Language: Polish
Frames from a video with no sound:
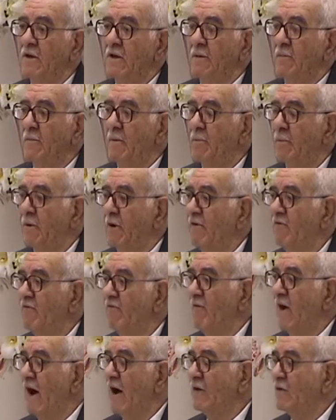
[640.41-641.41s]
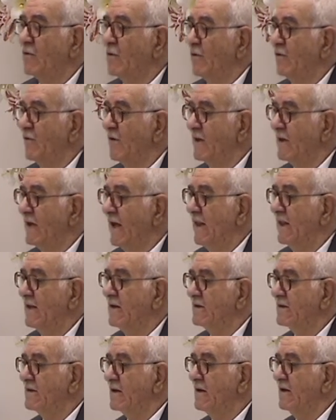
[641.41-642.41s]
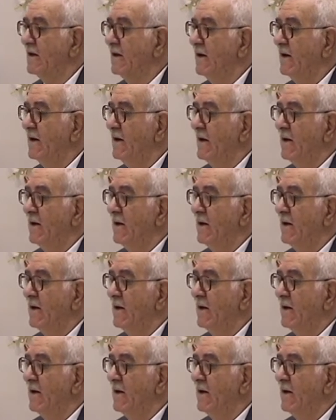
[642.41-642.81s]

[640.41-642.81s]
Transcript: nami i w tamtej godzinie